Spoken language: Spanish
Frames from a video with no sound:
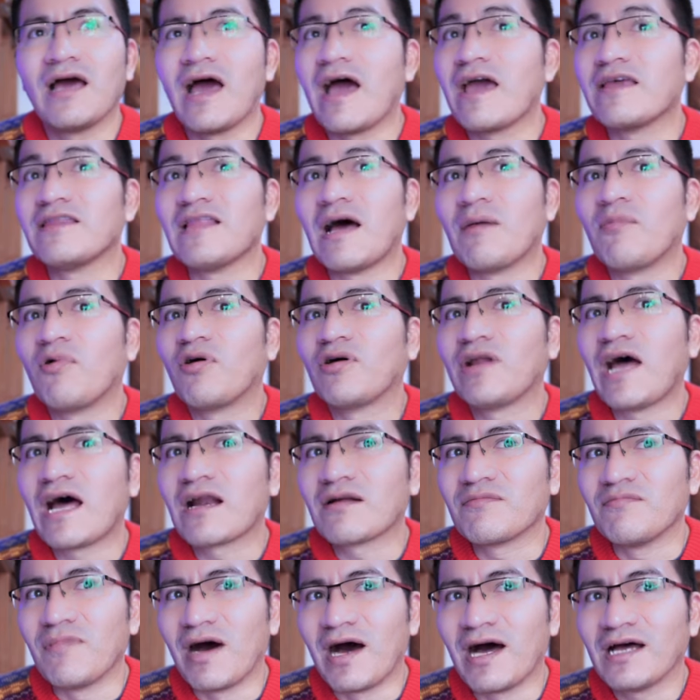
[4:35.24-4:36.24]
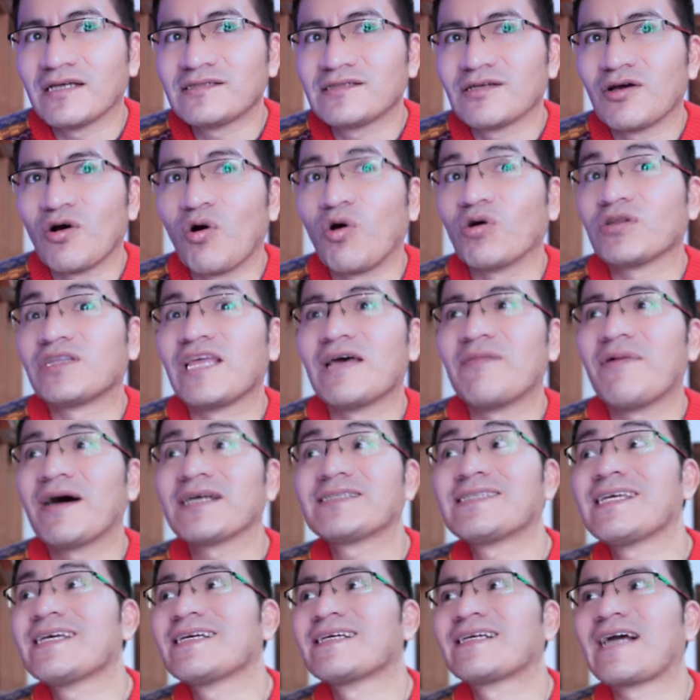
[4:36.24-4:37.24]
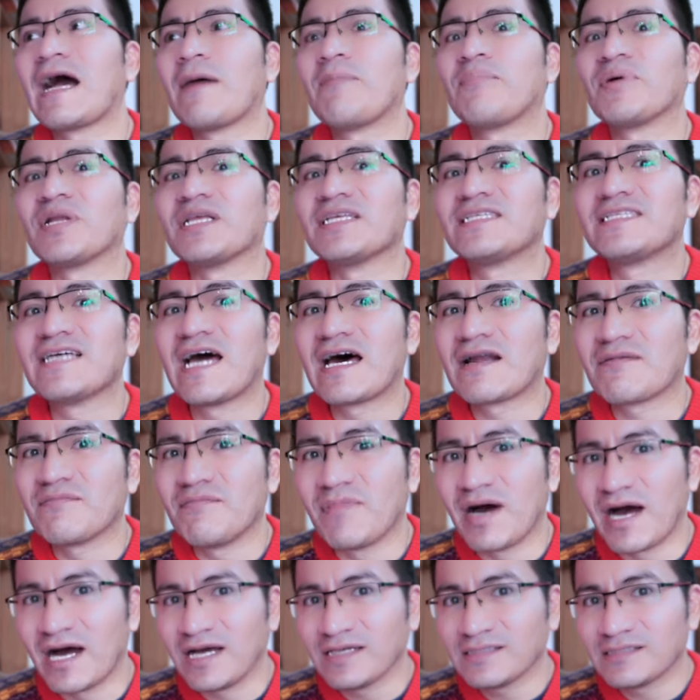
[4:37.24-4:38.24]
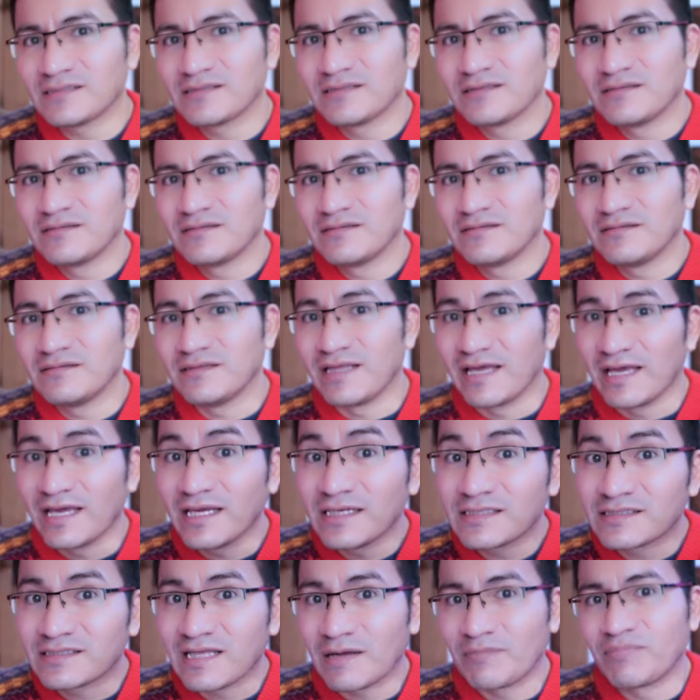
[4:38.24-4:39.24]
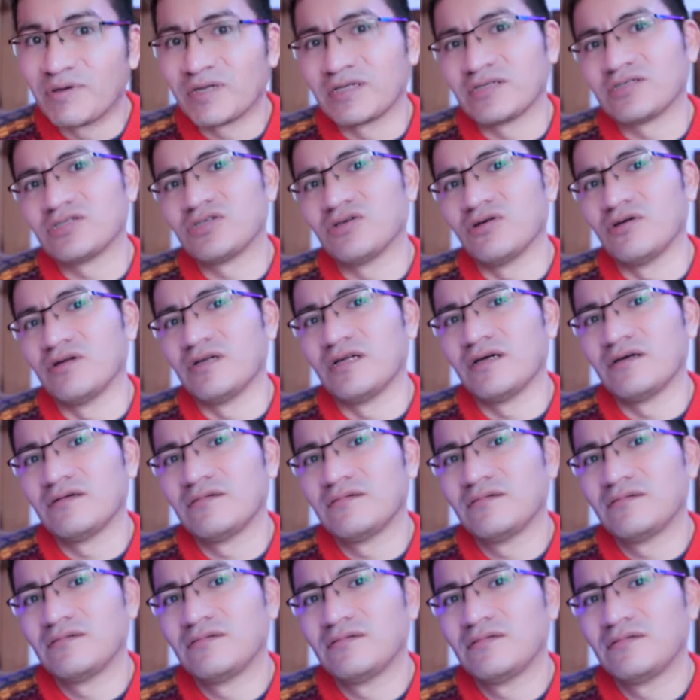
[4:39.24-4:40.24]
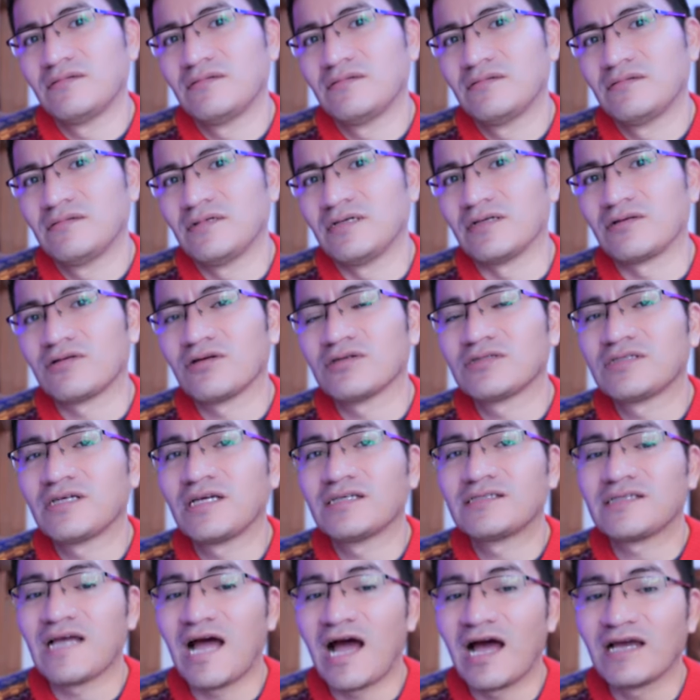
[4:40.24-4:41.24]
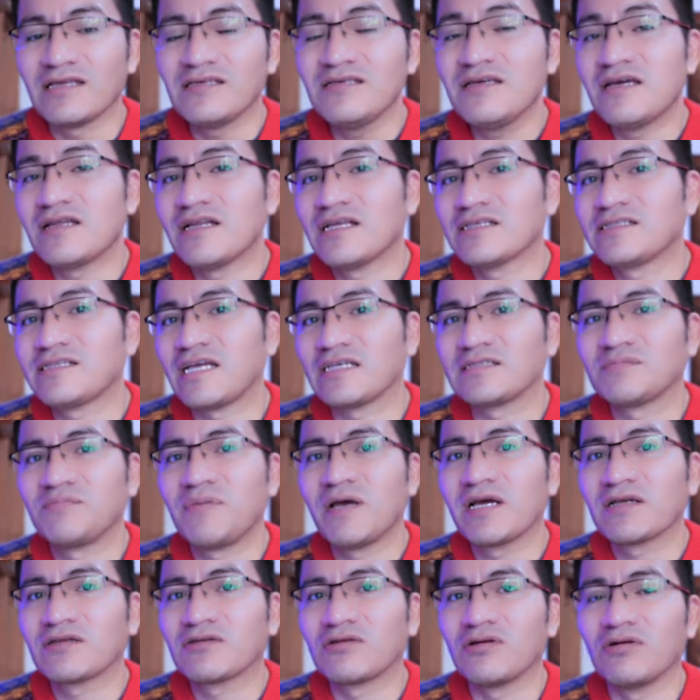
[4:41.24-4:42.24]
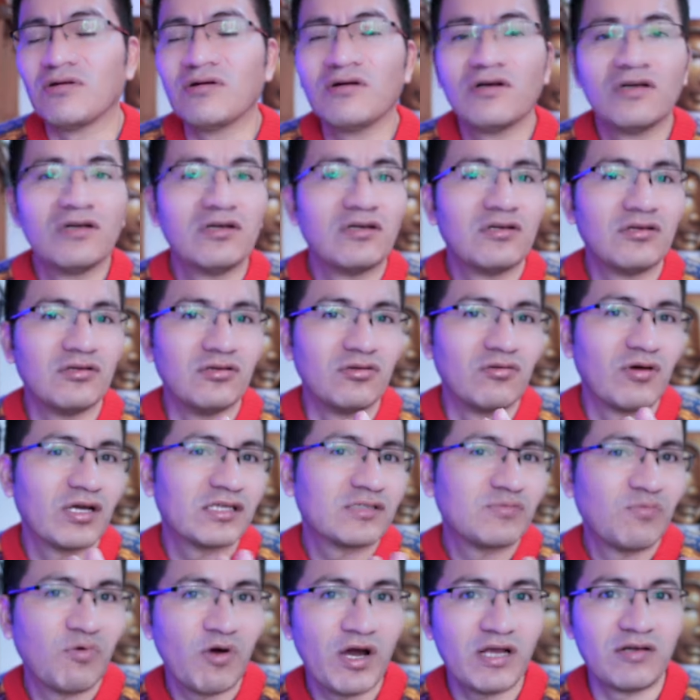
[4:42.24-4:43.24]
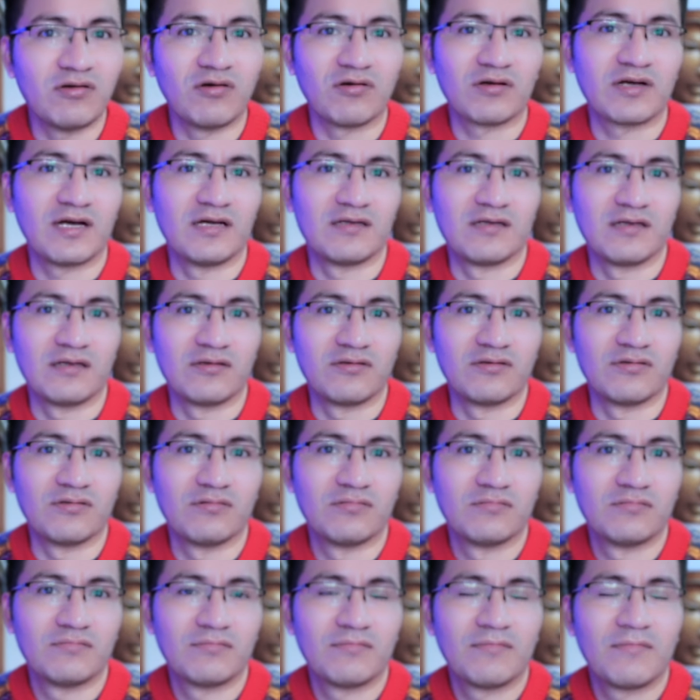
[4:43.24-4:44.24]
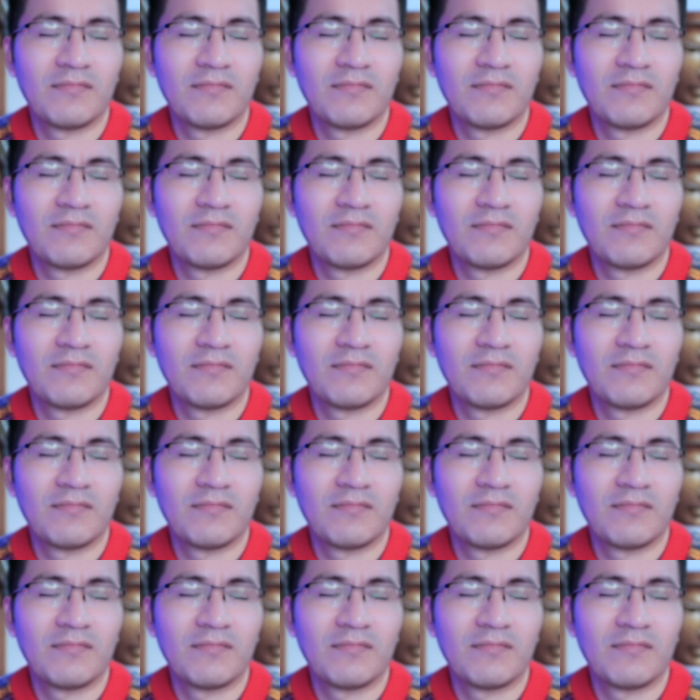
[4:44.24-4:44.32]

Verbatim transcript: enamorar más o te vas a encaprichar más de esta persona. Entonces, ahí en ese aspecto no es bueno, cariño.